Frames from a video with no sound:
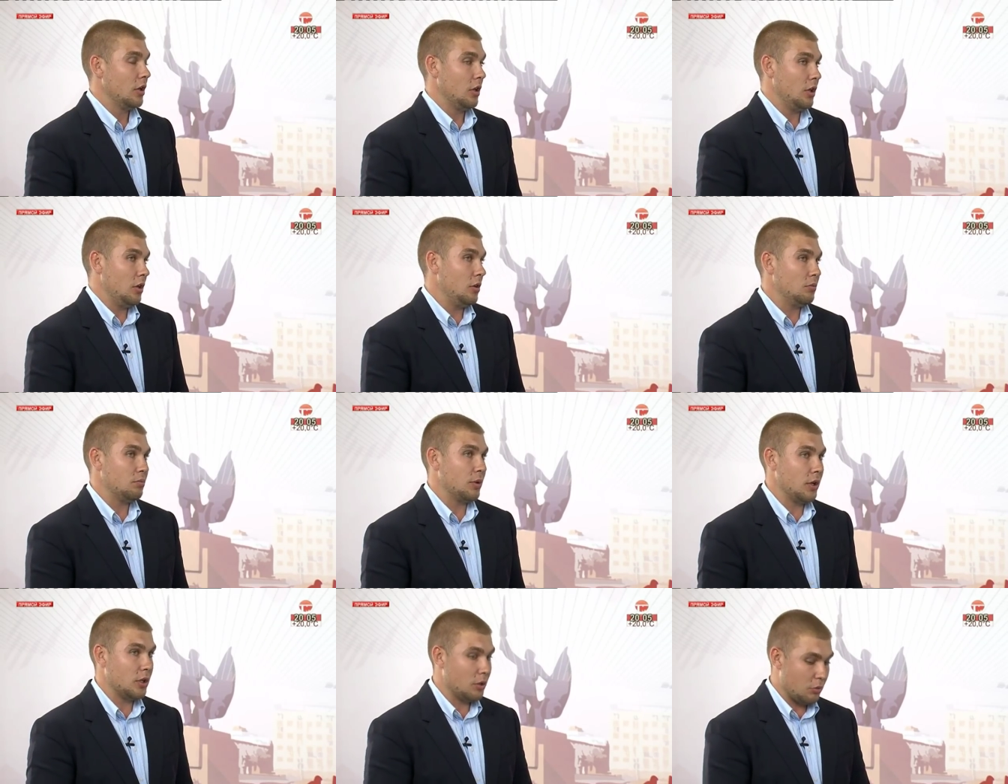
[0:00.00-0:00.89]
И
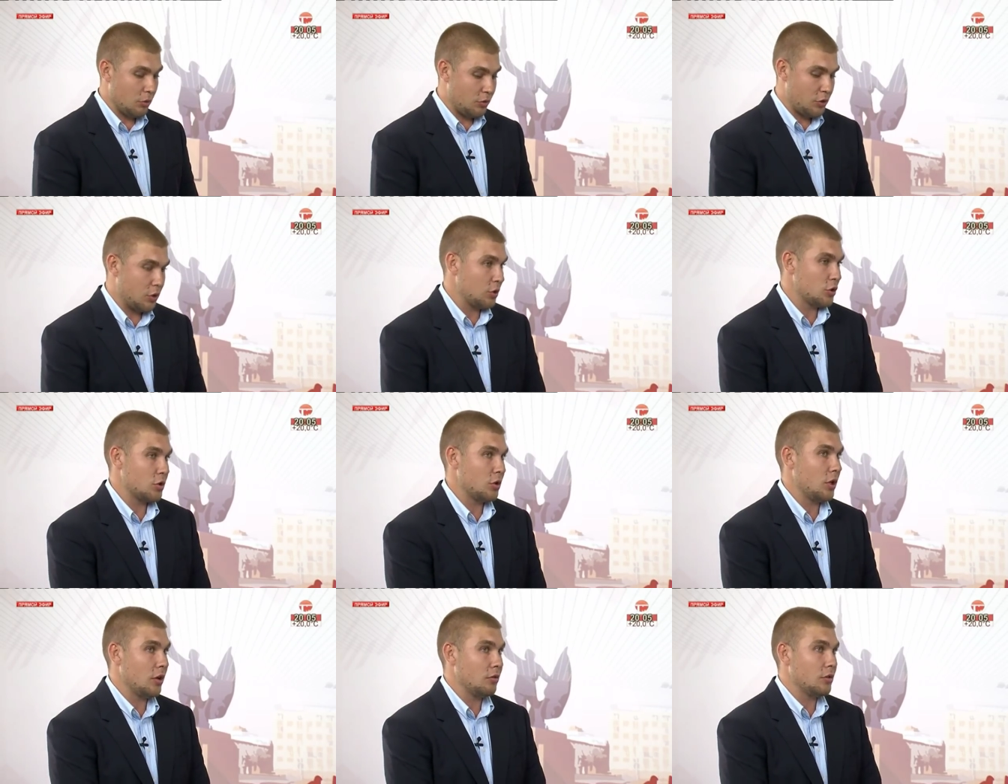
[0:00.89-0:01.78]
поэтому все то, что
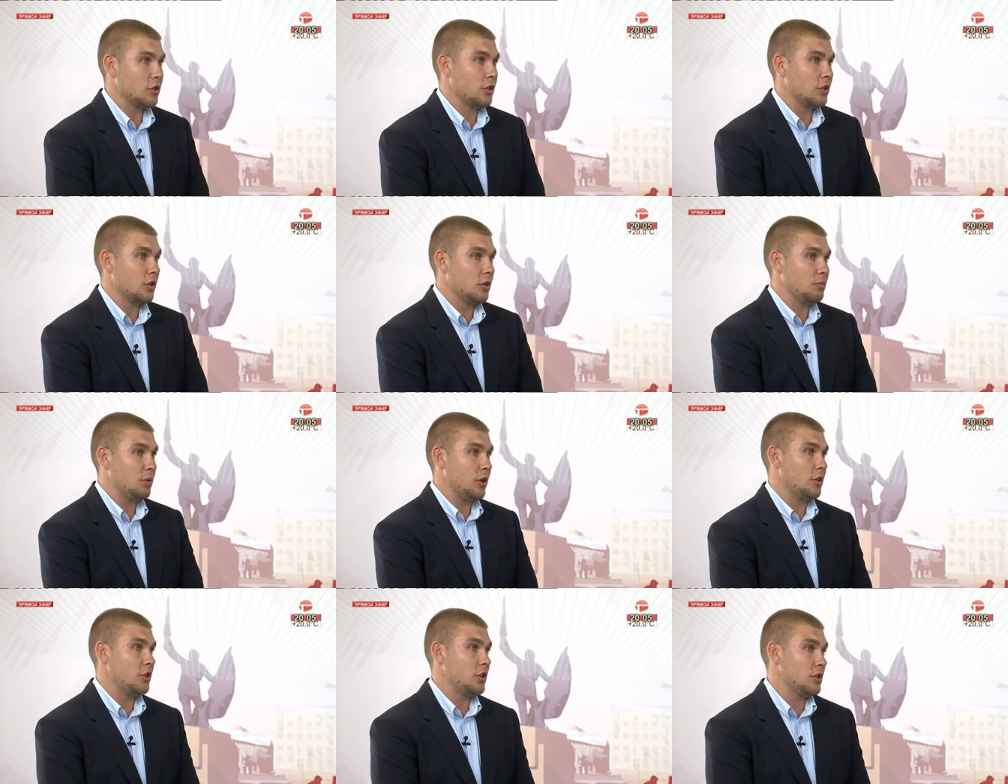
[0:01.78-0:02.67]
я выше
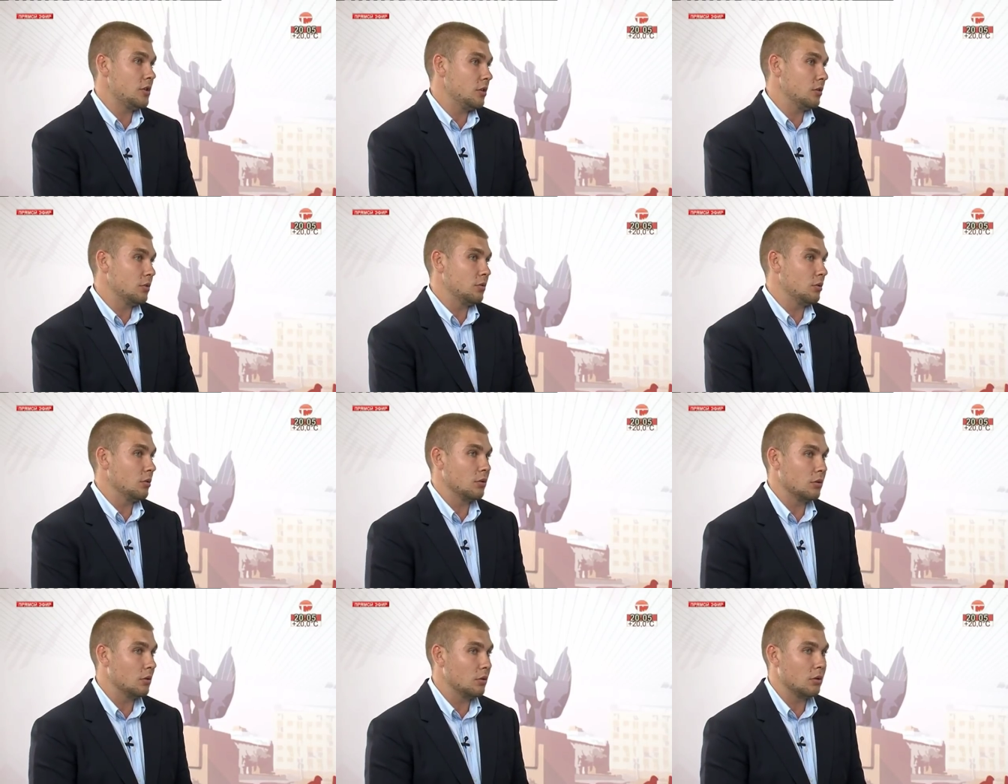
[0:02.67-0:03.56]
перечислил,
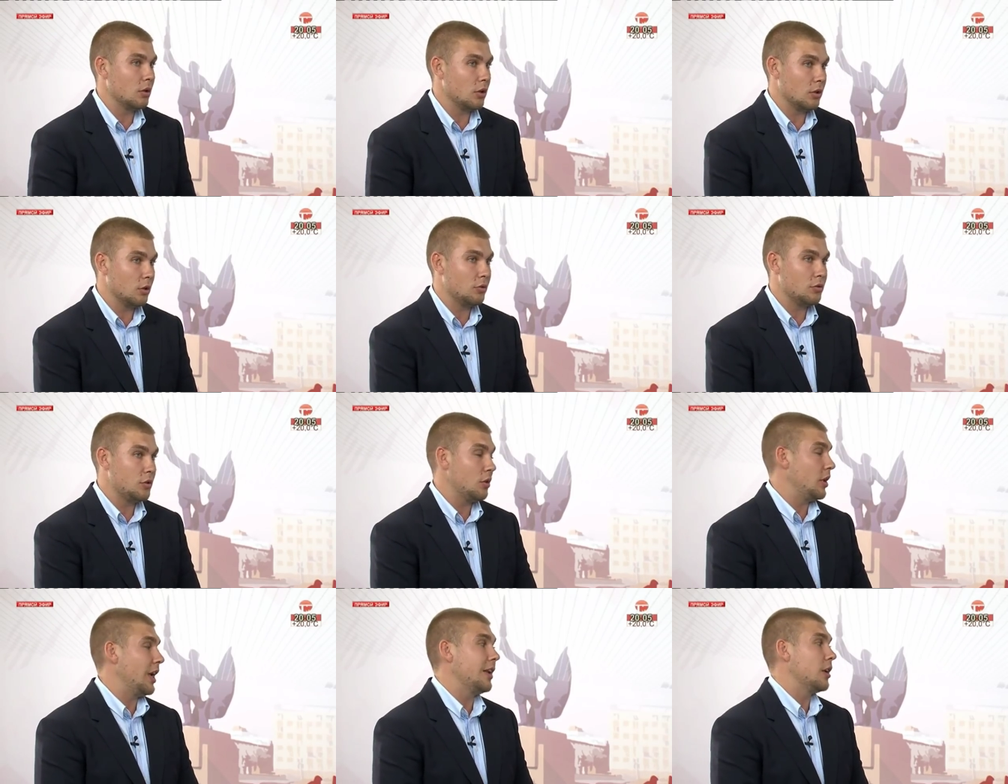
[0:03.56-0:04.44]
то оно
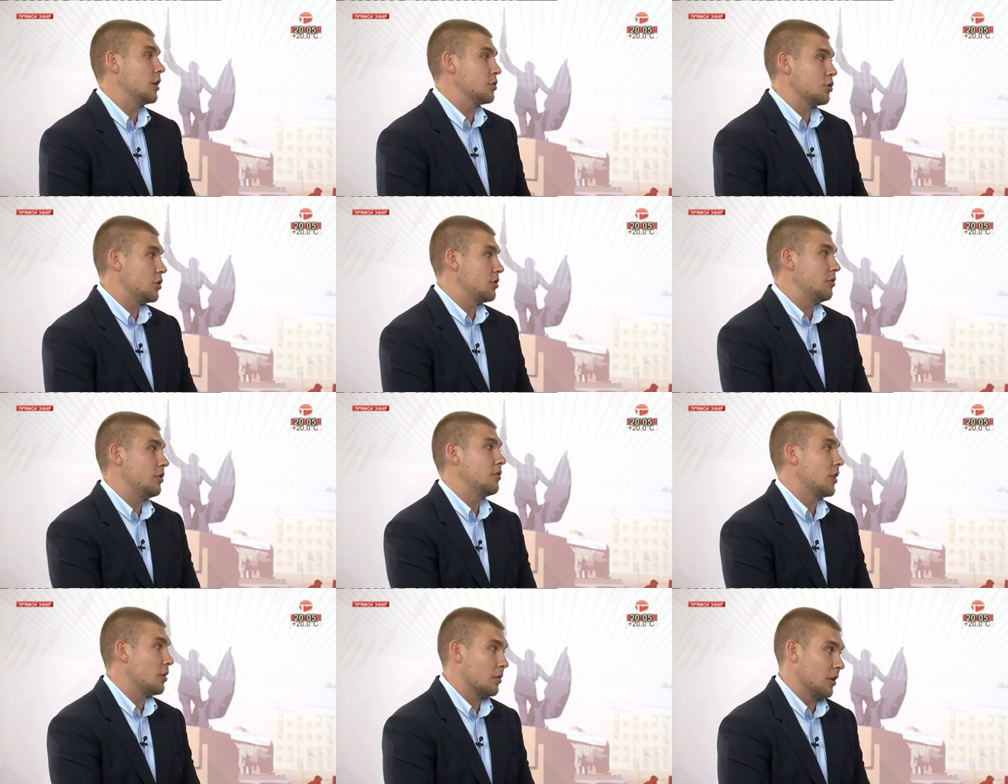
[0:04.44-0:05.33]
все реально осуществить
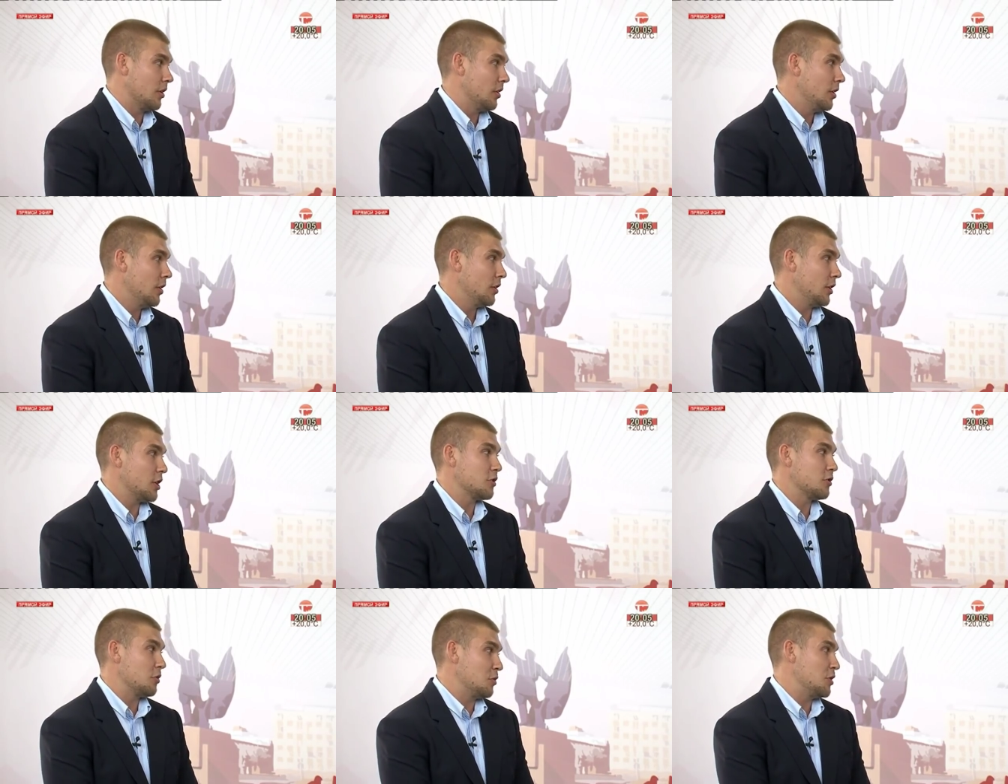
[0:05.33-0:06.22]
в рамках
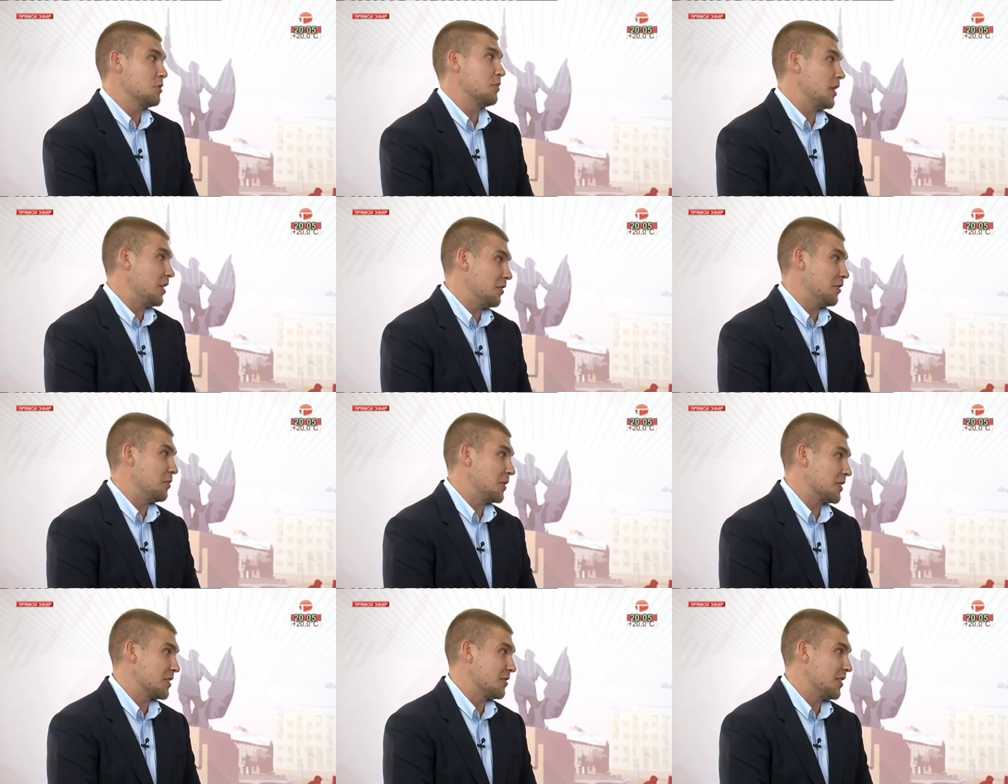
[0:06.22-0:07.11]
нашего муниципального
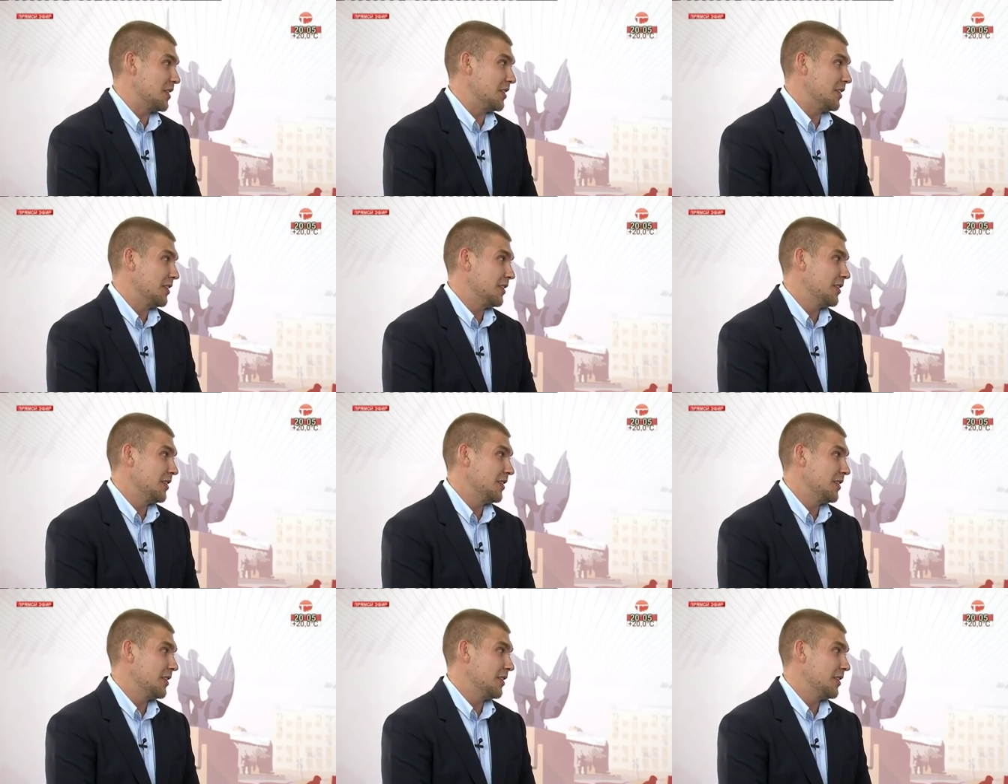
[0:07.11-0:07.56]
образования.